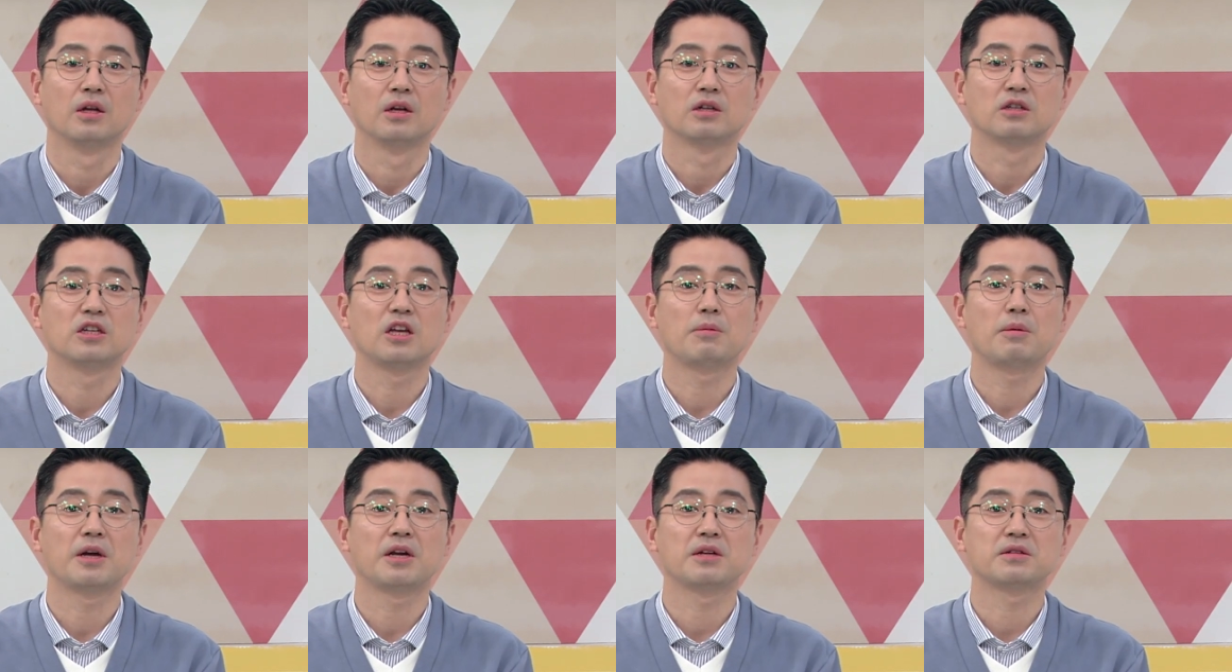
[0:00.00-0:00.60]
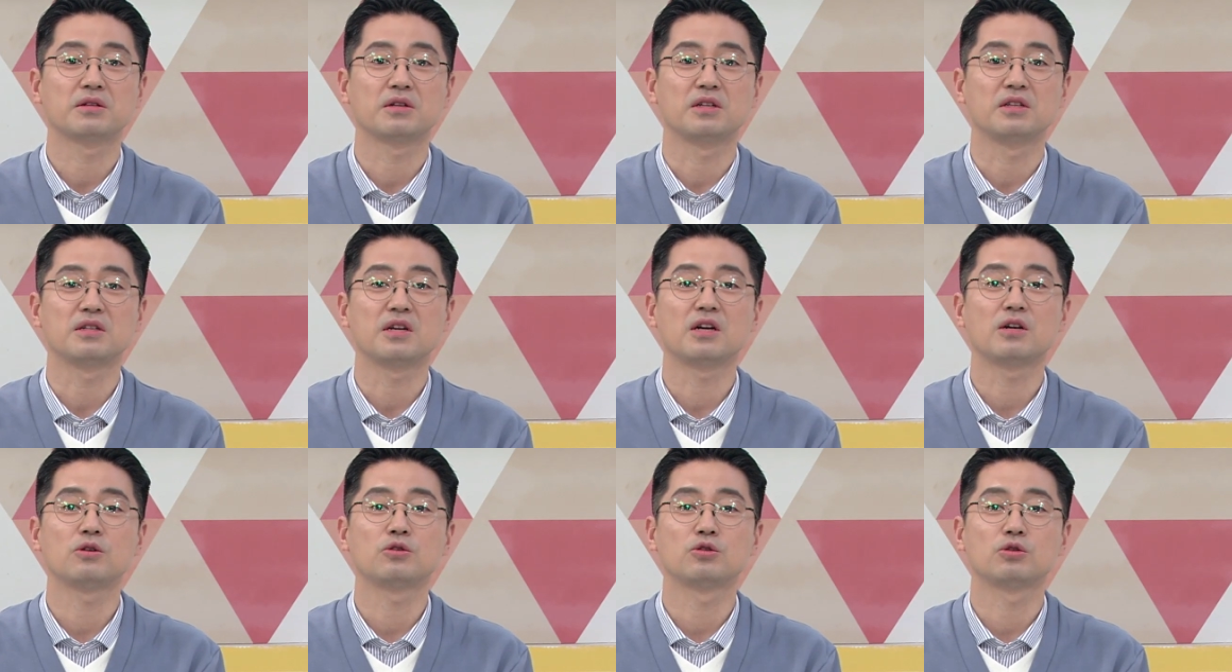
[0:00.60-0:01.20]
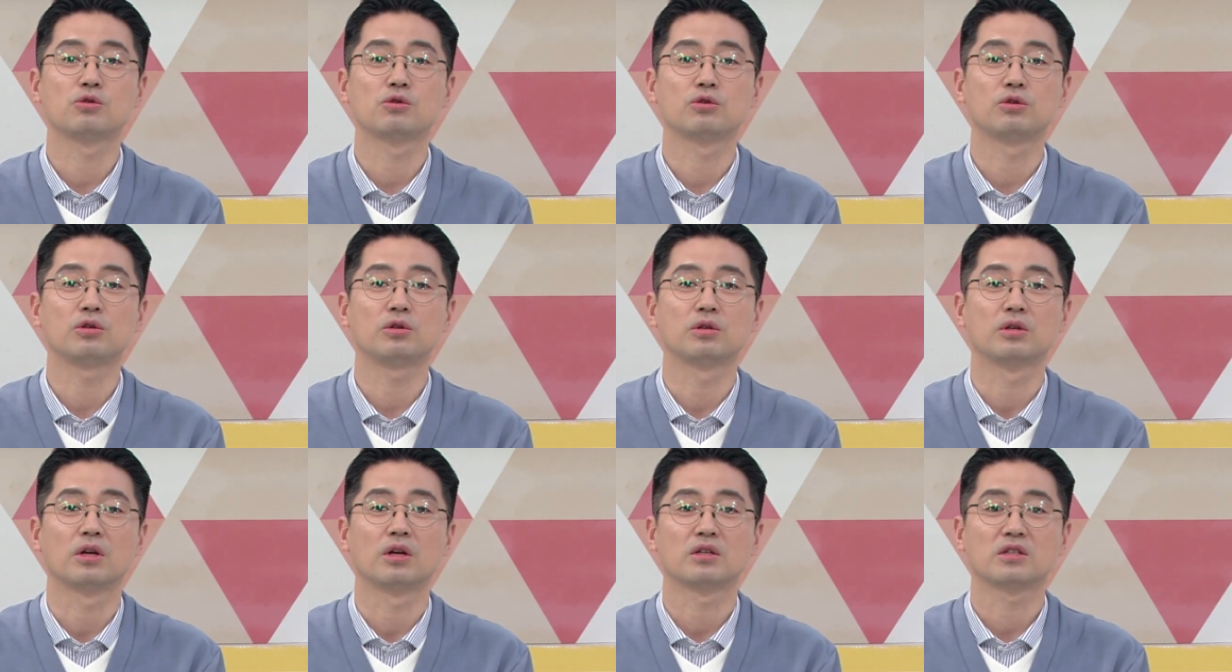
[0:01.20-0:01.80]
그에 반해서 이상근
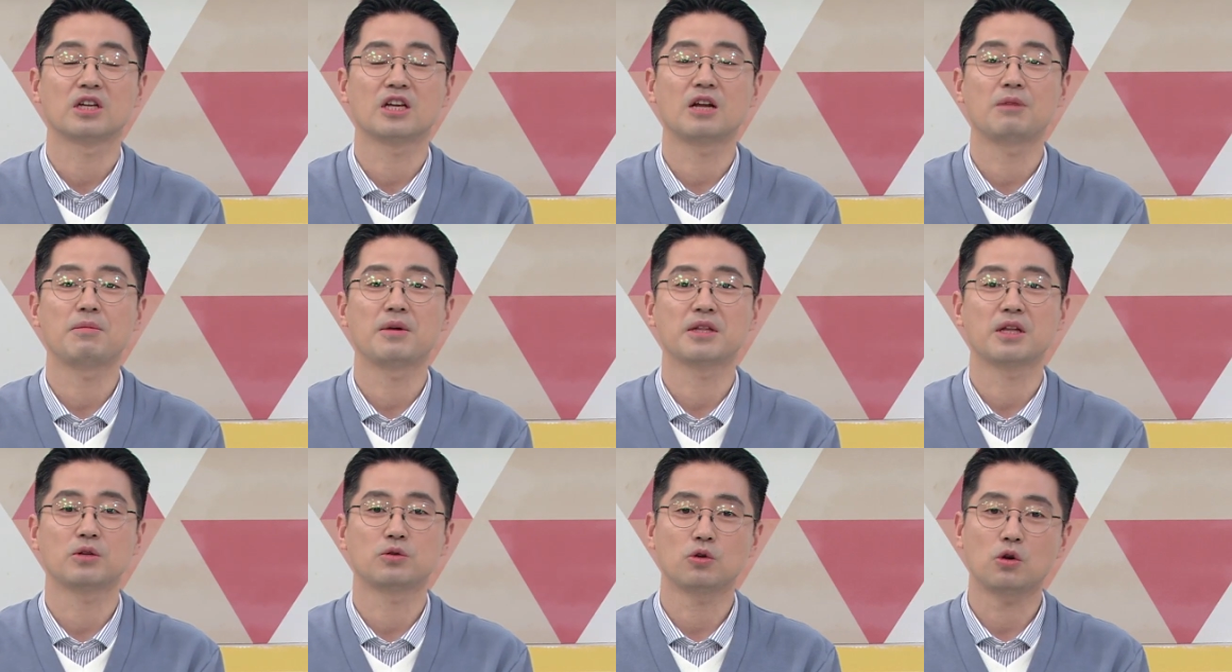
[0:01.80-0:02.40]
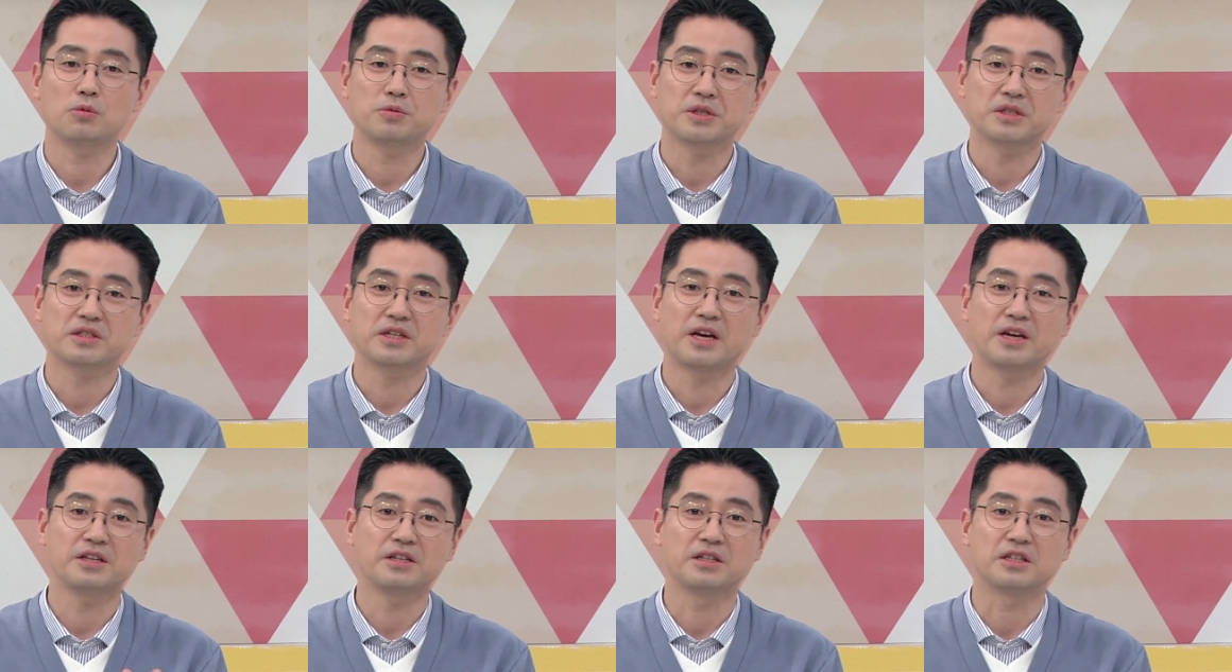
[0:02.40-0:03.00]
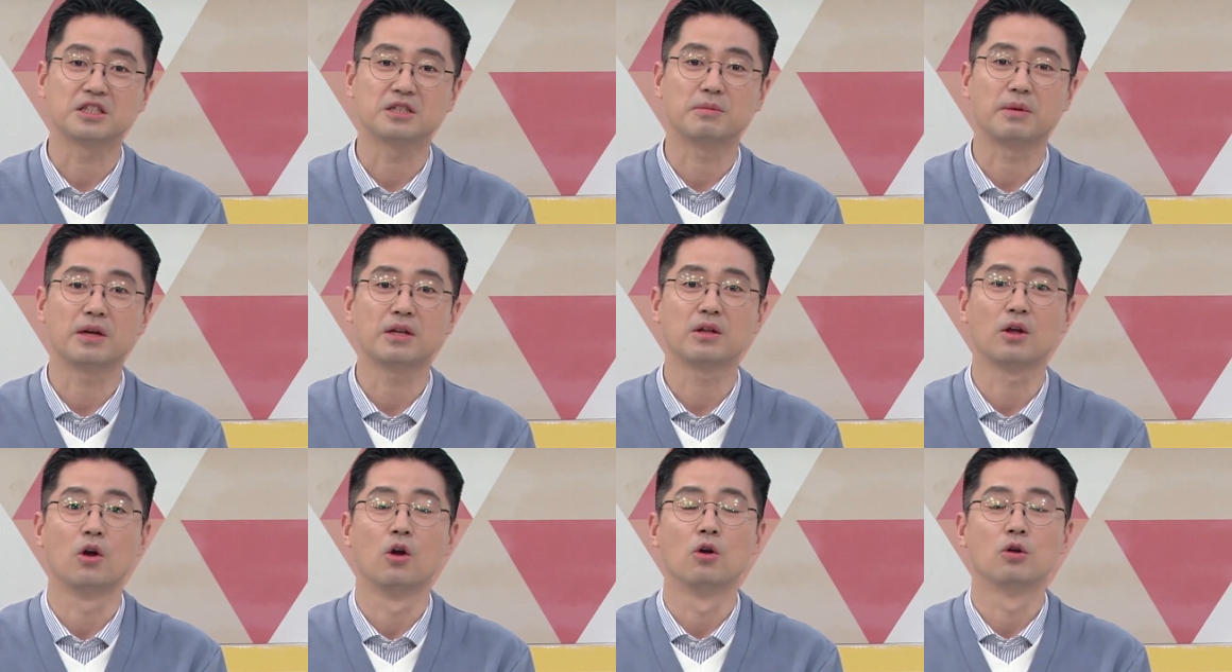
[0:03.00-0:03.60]
증후군은 사람마다 조금씩 차이는
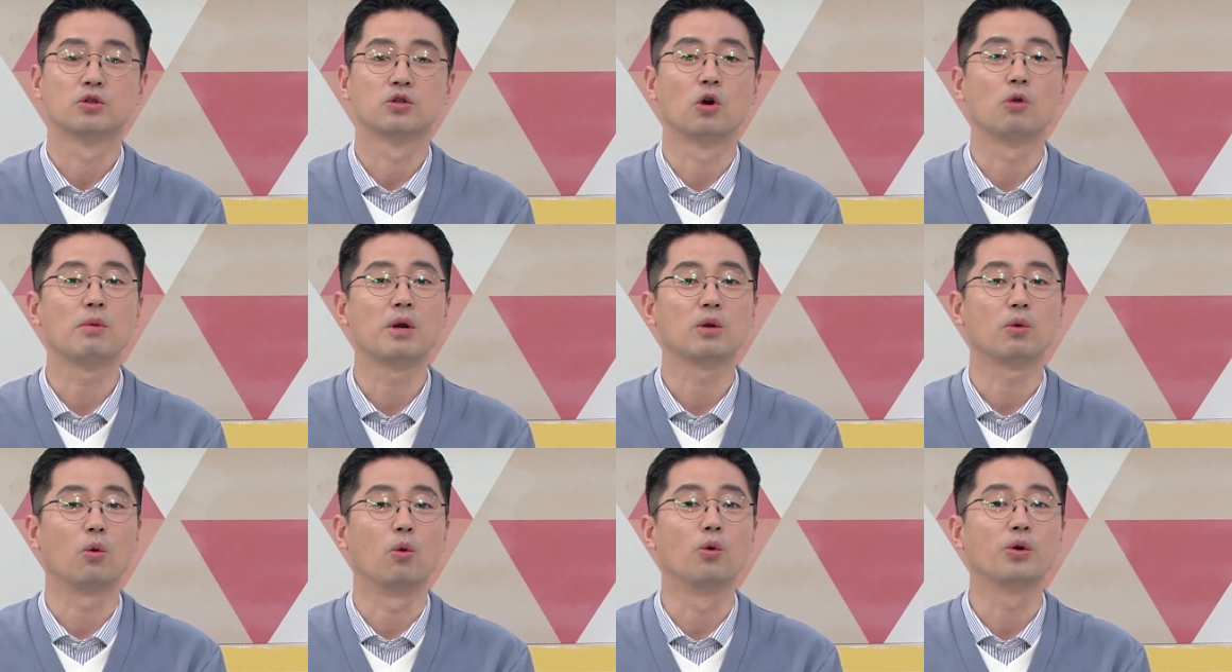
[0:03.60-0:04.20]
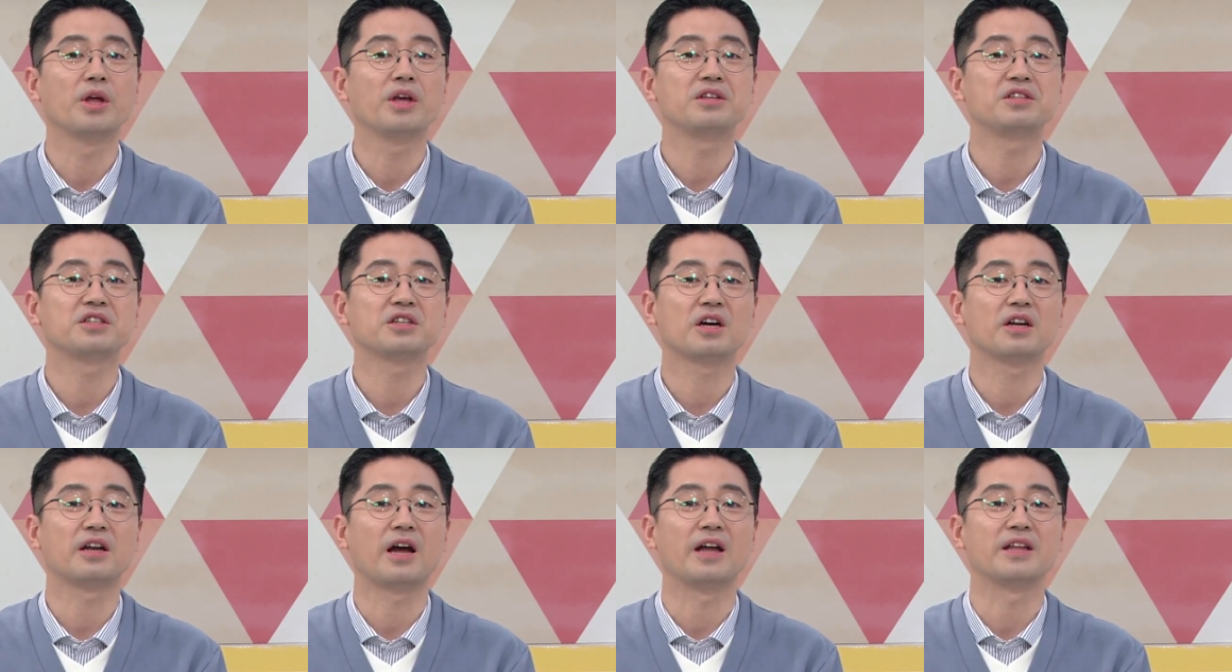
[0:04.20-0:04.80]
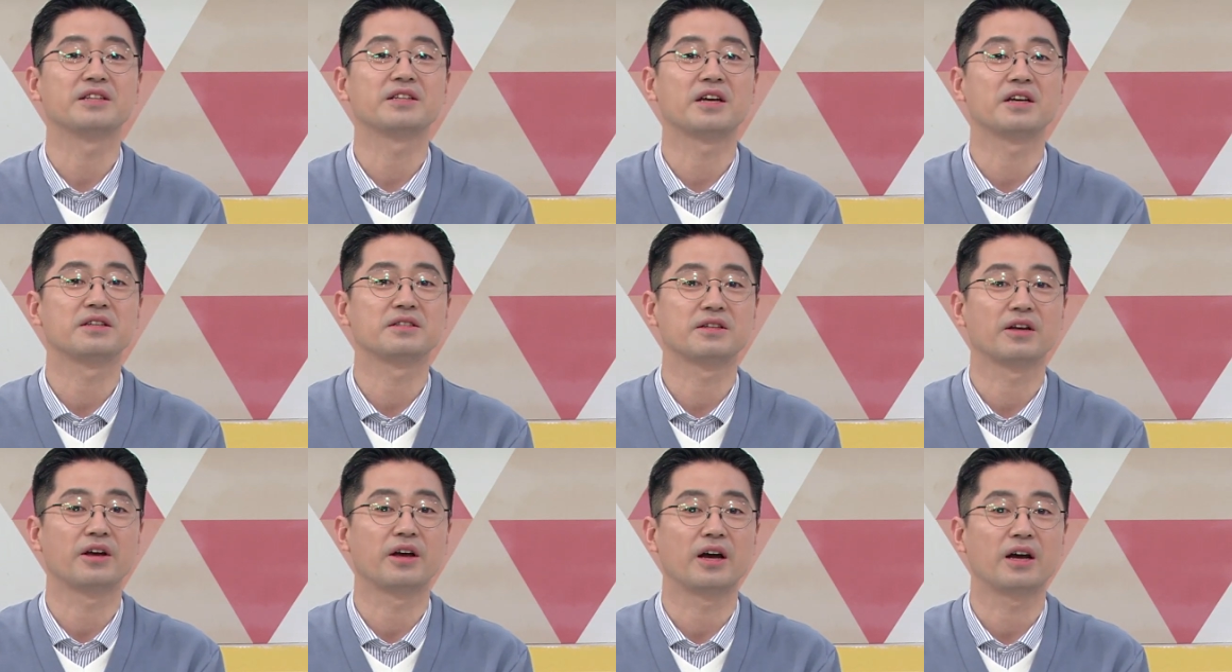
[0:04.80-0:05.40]
있지만 정말 오랜 시간 앉아
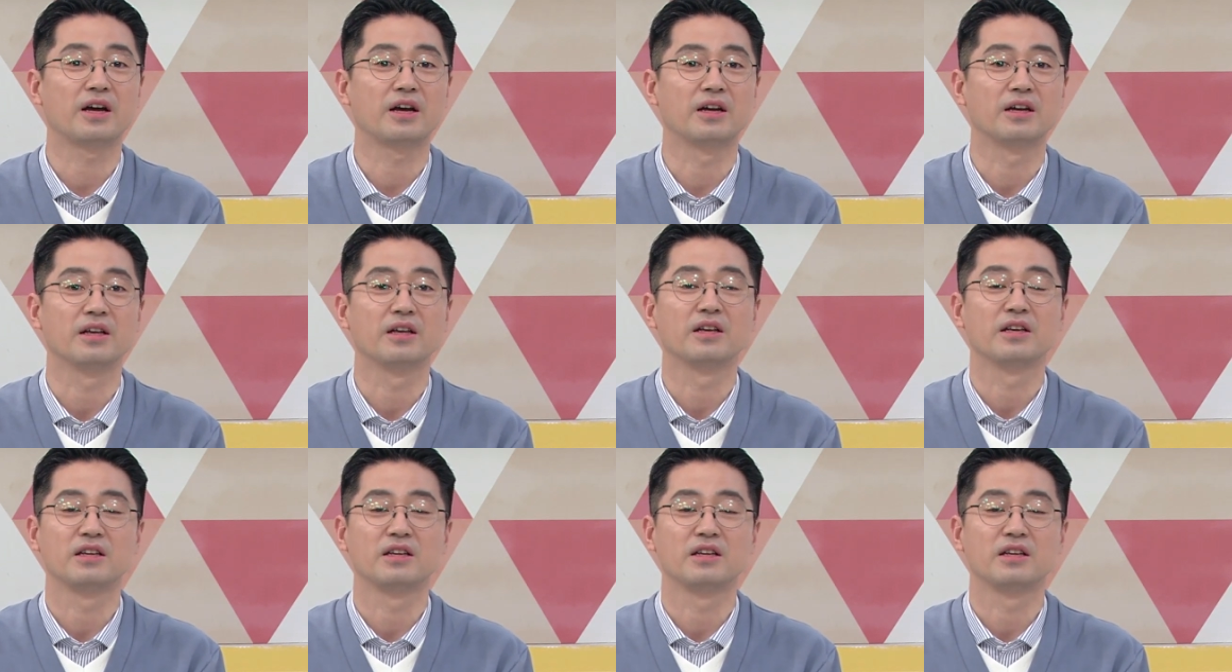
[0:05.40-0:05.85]
있어야